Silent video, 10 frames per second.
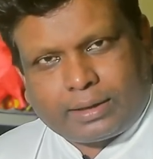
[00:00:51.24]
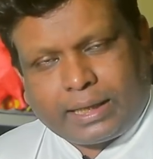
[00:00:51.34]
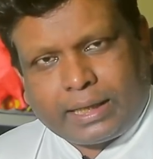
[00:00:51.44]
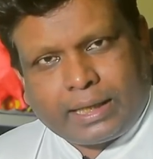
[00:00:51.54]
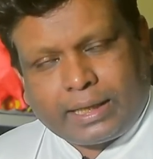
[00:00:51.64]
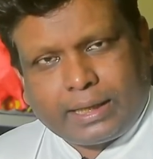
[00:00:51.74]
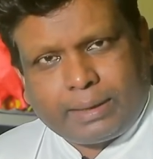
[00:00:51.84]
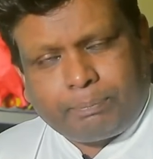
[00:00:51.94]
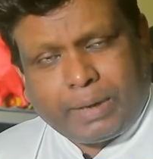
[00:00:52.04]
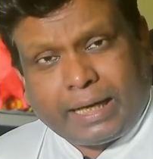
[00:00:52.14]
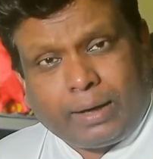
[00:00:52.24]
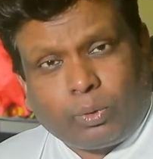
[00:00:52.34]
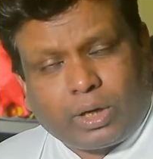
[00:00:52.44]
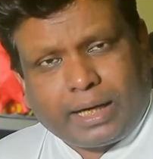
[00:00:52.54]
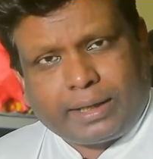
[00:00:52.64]
তিনি পেরে
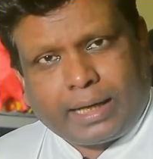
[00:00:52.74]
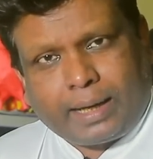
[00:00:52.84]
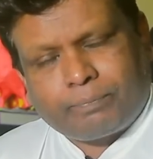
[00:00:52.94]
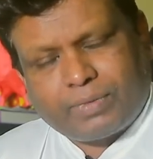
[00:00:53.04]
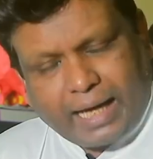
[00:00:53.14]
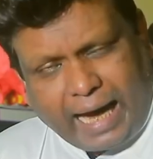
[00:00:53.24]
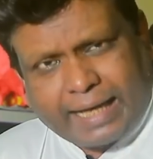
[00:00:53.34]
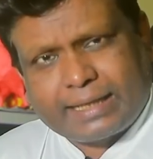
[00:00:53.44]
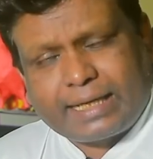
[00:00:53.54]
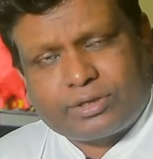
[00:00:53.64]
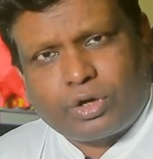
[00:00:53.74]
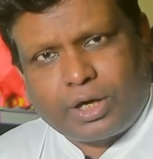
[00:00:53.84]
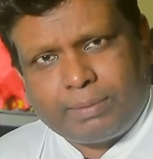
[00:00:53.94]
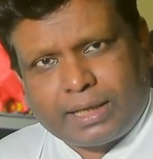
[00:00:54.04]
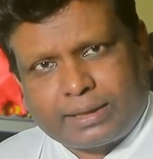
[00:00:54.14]
উঠলেন না একটা
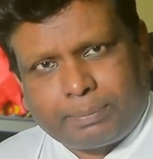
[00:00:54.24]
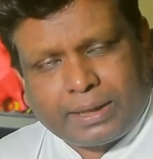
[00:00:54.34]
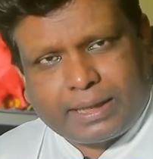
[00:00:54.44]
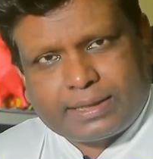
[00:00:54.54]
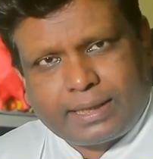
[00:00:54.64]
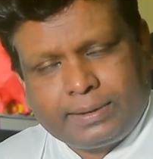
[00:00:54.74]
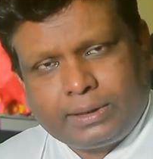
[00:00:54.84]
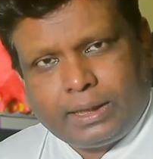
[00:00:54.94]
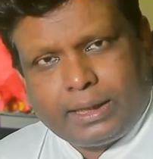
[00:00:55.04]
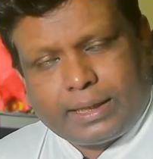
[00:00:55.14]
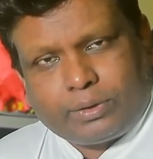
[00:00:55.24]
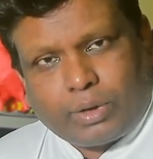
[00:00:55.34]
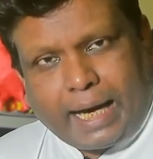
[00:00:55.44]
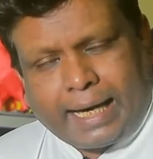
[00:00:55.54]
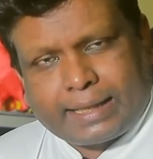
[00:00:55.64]
ছয় মারতে পেরেছেন
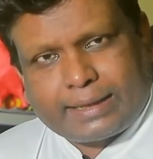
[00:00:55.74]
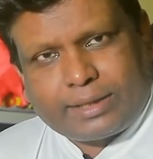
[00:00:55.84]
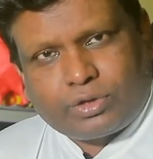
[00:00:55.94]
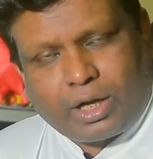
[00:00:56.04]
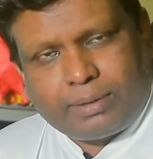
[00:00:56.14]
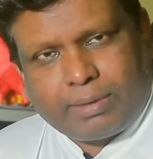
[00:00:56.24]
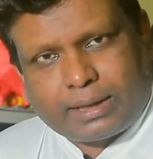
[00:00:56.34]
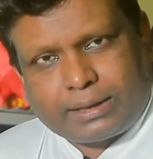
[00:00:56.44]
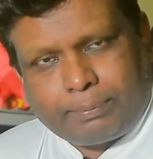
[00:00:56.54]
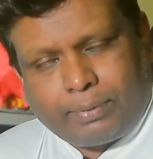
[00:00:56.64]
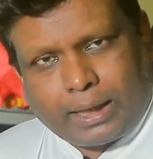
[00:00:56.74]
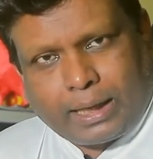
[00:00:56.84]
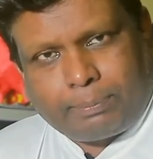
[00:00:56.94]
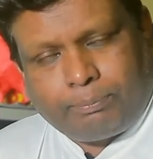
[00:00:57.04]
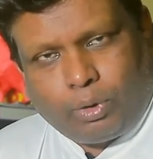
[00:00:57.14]
কিন্তু একটা ছয় মারতে
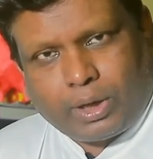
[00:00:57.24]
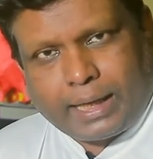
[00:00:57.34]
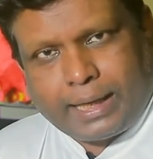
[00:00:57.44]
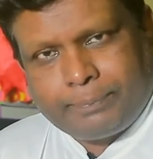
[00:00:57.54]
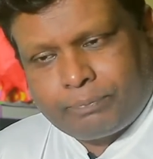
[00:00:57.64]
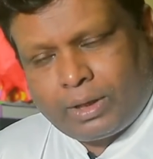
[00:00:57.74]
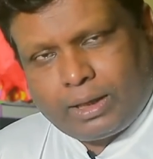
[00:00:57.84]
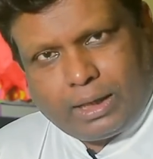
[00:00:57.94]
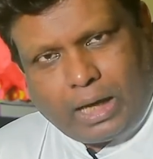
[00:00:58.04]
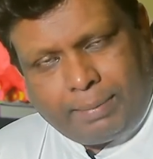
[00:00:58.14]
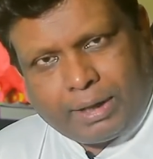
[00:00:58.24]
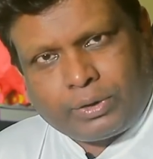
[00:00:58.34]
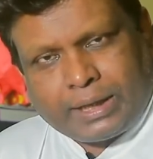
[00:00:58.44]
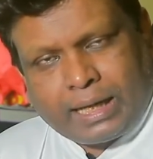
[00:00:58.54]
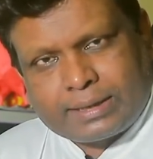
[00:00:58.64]
পারার পরে আবার
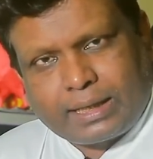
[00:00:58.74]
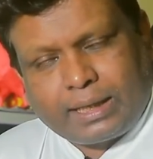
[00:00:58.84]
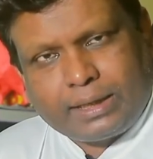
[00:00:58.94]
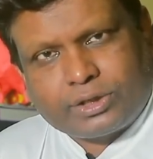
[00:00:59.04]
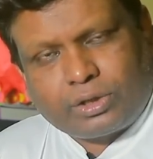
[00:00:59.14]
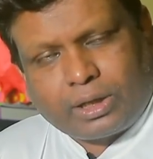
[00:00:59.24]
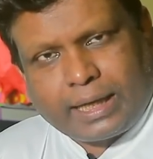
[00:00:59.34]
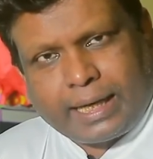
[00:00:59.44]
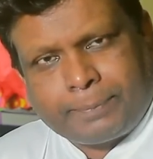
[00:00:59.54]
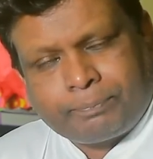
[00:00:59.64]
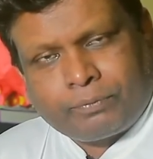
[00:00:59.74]
ওই হাসান আলীর সঙ্গে